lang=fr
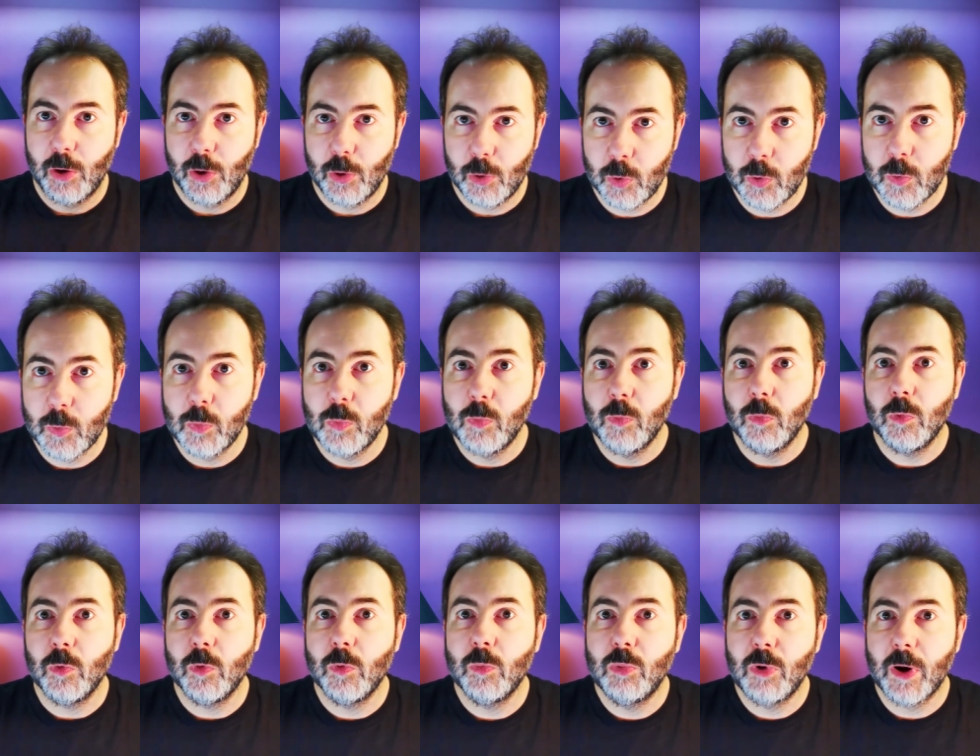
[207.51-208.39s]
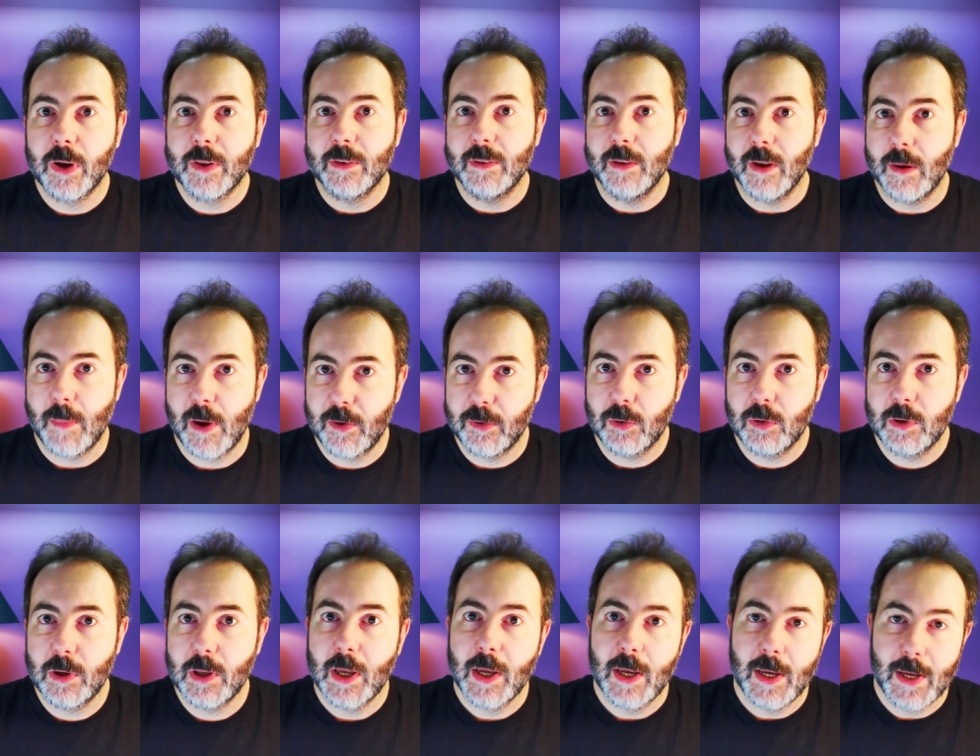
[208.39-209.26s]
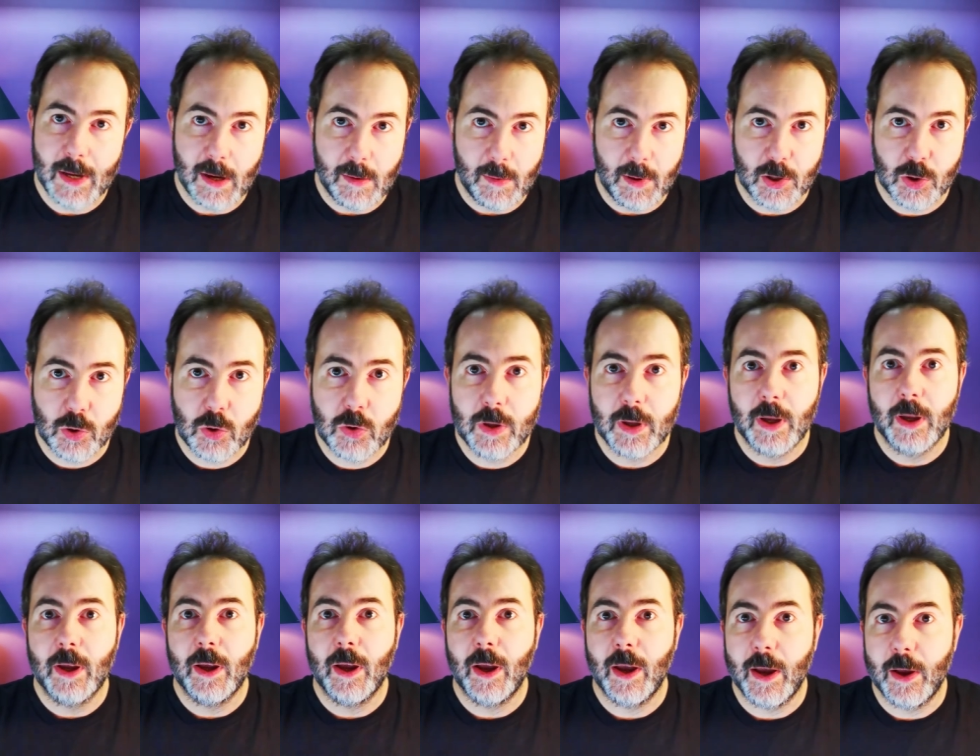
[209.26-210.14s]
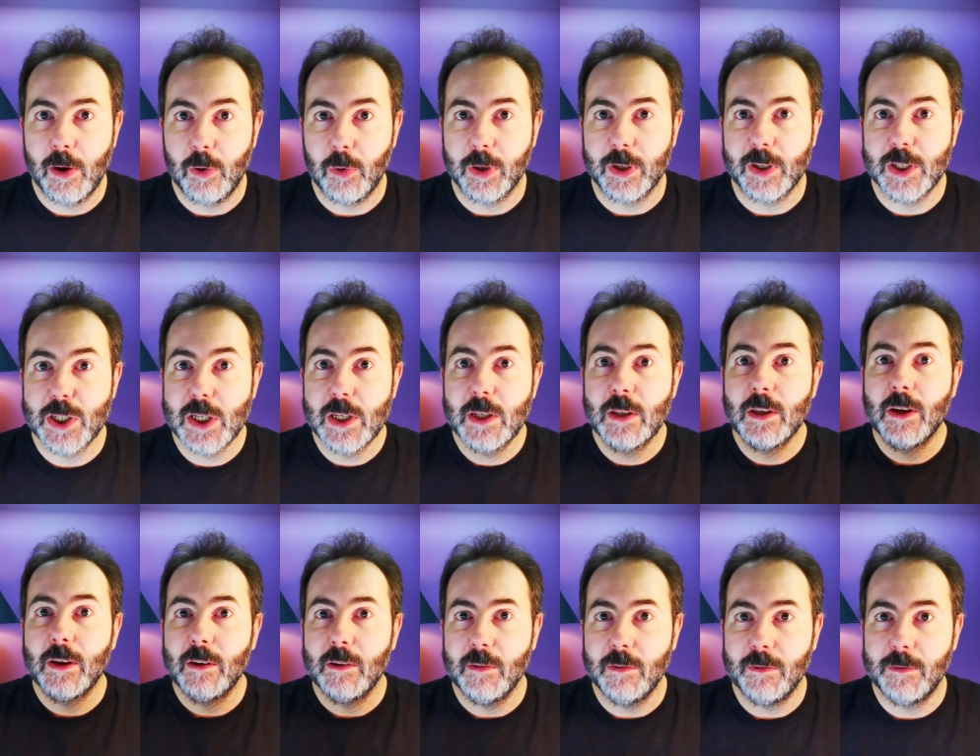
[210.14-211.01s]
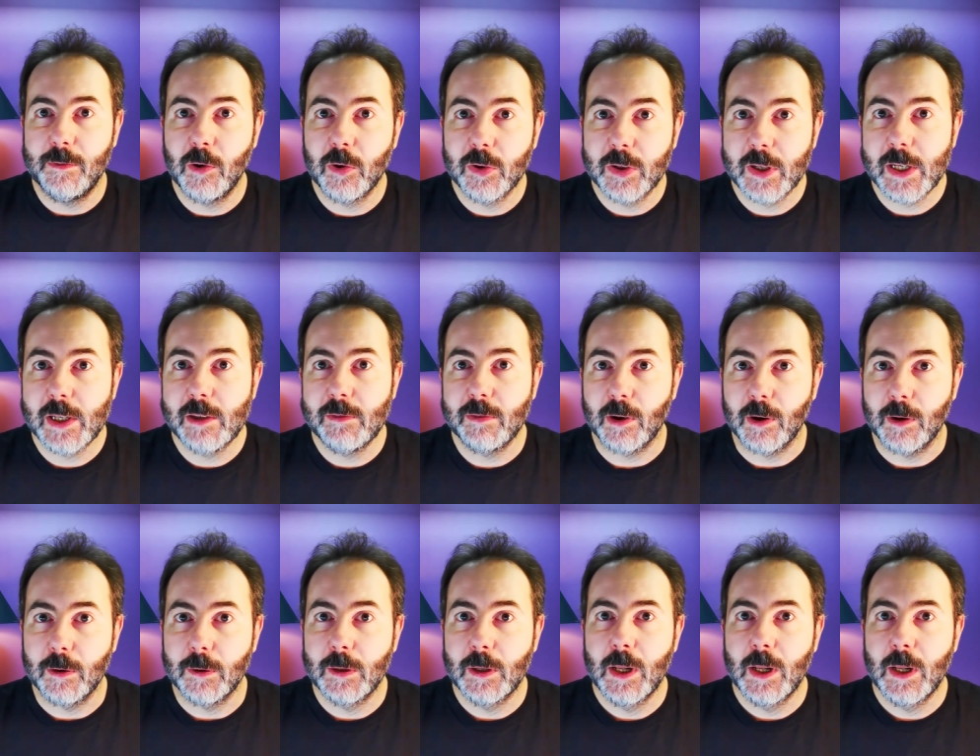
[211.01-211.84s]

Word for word: une, une boîte d'Amazon, et Amazon, à l'origine, vend des livres.